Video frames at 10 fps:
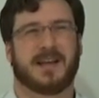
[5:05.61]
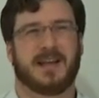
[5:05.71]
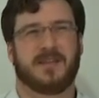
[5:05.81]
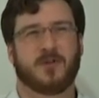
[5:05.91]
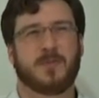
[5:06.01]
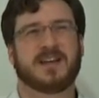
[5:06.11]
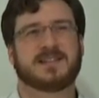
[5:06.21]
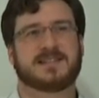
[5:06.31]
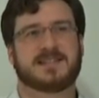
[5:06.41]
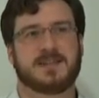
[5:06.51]
Il faut bien
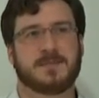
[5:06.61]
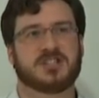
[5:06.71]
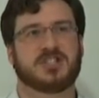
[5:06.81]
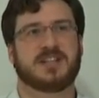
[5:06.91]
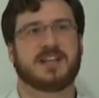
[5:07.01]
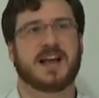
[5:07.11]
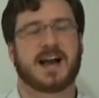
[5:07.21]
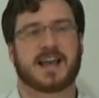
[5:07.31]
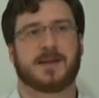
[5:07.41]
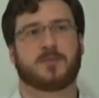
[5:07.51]
s'imaginer
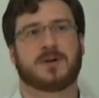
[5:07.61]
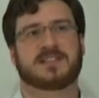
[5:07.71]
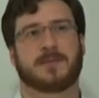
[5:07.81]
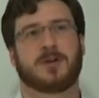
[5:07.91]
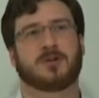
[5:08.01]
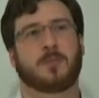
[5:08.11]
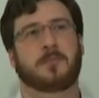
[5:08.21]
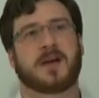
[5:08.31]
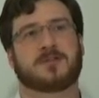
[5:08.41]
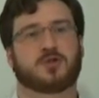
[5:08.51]
à quel point ça peut être
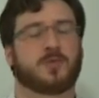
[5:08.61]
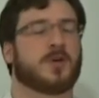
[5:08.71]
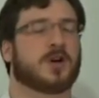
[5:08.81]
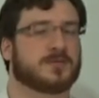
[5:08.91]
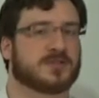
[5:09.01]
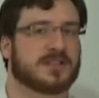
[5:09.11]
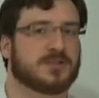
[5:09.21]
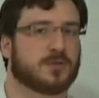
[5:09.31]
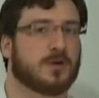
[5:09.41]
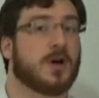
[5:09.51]
perturbant comme
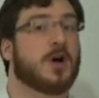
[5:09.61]
sensation.